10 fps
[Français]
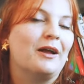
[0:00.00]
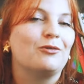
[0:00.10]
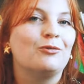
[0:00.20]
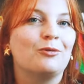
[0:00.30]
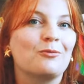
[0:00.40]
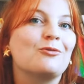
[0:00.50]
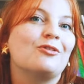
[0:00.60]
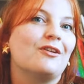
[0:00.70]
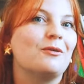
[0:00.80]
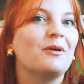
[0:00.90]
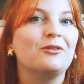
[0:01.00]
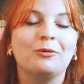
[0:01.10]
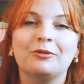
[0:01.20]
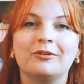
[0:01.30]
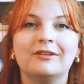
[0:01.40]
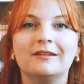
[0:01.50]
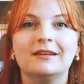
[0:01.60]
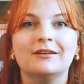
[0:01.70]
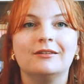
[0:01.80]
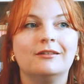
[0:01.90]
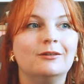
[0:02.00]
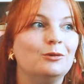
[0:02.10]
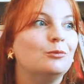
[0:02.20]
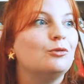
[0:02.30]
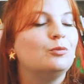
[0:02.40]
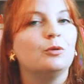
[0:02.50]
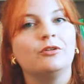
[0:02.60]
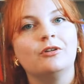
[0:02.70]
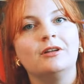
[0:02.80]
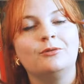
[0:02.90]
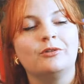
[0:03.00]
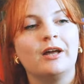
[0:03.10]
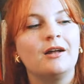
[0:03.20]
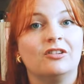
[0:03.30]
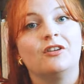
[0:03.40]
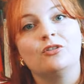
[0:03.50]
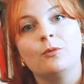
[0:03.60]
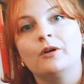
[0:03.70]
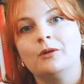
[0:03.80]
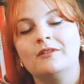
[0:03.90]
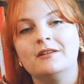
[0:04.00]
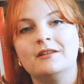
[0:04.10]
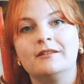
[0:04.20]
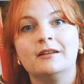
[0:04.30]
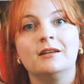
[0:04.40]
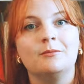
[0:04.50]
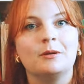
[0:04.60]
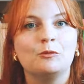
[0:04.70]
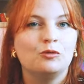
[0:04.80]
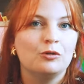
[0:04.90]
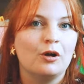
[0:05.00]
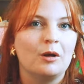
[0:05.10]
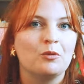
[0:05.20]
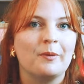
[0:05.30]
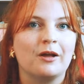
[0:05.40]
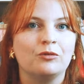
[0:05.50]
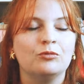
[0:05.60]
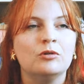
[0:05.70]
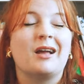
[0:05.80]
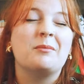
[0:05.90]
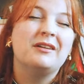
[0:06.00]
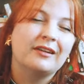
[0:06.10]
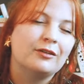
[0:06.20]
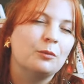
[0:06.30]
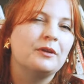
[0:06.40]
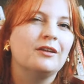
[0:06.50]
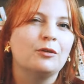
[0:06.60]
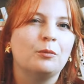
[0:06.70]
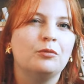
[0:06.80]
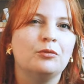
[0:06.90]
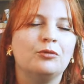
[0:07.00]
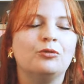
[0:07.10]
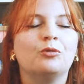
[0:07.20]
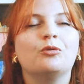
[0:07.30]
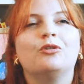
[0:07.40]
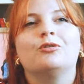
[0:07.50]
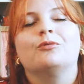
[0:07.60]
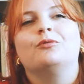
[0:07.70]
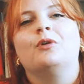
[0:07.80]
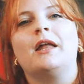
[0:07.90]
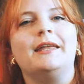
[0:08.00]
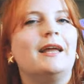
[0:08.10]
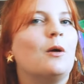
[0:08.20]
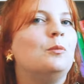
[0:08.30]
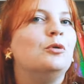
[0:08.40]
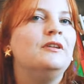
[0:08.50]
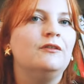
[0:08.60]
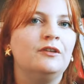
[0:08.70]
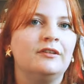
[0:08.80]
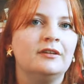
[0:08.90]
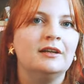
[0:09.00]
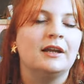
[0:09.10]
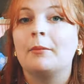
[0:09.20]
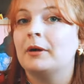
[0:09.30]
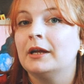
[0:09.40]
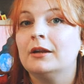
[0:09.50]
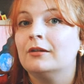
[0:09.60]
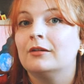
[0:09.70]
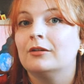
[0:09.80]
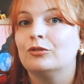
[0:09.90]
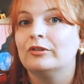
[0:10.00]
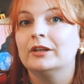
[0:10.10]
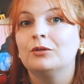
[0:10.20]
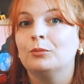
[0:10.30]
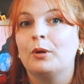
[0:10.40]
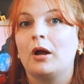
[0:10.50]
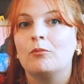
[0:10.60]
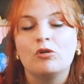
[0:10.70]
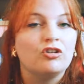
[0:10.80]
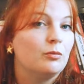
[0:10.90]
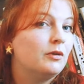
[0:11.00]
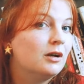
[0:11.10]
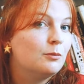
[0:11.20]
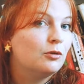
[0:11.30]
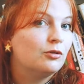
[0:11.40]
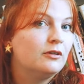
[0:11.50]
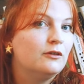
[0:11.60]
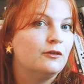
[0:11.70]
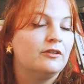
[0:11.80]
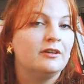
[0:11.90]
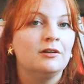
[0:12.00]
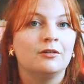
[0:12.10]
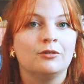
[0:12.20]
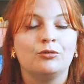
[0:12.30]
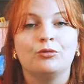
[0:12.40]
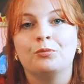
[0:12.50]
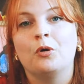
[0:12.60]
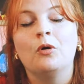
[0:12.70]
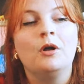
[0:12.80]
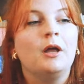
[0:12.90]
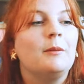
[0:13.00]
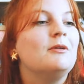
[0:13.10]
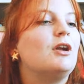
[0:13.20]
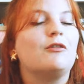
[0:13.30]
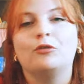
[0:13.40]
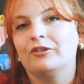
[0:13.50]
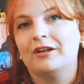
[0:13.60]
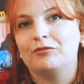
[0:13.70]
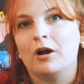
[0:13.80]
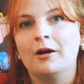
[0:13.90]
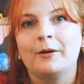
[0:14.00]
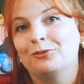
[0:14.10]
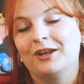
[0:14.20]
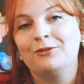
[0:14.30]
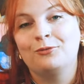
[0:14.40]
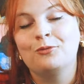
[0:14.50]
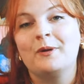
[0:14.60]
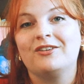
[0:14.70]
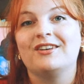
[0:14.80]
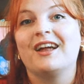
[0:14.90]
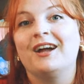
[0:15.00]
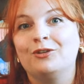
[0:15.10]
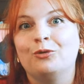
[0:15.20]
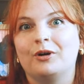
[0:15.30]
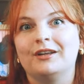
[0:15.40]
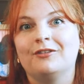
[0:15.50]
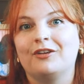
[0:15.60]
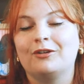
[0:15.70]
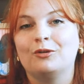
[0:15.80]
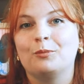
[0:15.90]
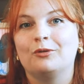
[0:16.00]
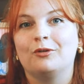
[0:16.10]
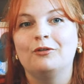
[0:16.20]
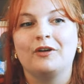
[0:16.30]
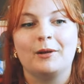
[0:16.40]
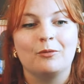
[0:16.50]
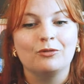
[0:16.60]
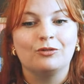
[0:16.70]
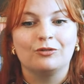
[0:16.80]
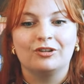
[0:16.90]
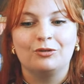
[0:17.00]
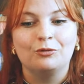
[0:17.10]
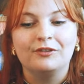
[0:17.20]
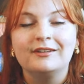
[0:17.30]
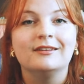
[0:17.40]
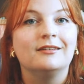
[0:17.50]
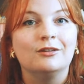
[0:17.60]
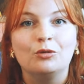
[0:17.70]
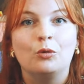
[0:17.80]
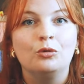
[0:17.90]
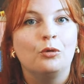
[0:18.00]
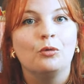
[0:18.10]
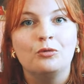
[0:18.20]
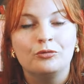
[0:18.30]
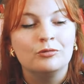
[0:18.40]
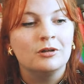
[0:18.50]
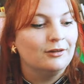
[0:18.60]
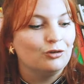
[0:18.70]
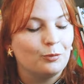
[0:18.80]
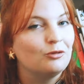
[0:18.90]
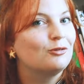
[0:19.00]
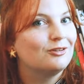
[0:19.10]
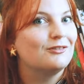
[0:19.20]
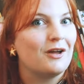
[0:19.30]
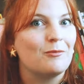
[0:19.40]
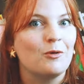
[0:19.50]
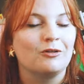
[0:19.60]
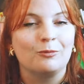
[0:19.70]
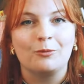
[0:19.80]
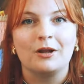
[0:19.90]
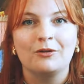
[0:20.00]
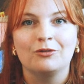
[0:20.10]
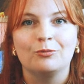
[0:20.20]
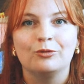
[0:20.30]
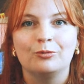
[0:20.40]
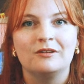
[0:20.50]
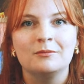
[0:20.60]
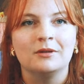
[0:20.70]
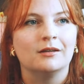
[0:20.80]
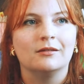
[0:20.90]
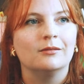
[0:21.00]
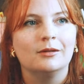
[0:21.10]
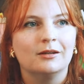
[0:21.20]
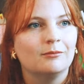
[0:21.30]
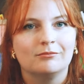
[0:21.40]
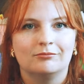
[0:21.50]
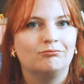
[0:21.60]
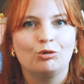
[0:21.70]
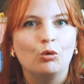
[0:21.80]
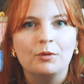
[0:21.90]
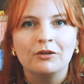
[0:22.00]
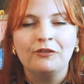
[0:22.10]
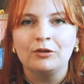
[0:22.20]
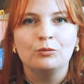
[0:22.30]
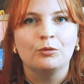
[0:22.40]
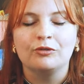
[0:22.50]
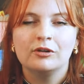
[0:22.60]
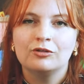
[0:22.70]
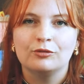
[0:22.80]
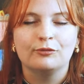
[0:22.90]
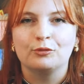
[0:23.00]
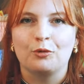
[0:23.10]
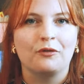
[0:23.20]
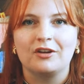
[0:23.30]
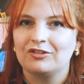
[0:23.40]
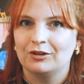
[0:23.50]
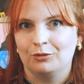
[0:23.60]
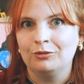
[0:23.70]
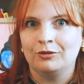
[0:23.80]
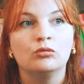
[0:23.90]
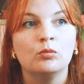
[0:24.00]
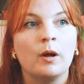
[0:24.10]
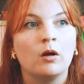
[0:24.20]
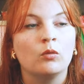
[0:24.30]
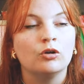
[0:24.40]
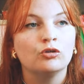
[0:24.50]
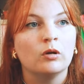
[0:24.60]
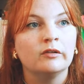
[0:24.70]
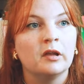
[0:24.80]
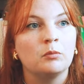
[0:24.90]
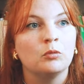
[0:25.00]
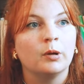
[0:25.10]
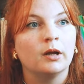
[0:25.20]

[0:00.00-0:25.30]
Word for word: bah justement, je savais pas trop ce que c'était euh, le monde du puzzle et tout ça. J'ai vachement réutilisé les mêmes couleurs un peu partout. 1500 pièces en plus, donc voilà, il est un peu difficile. Après, euh, je sais que bah, moi j'aime bien les puzzles difficiles, euh, justement, mais voilà, faut le savoir. En tout cas, du coup, bah, j'ai adoré faire ce puzzle, vraiment, j'ai trouvé que c'était trop trop cool. Et je pense que c'est vraiment à ce moment-là que je me suis dit, mais trop bien de faire du puzzle, je veux en acheter d'autres. Du coup, bah ouais, je crois que c'est à peu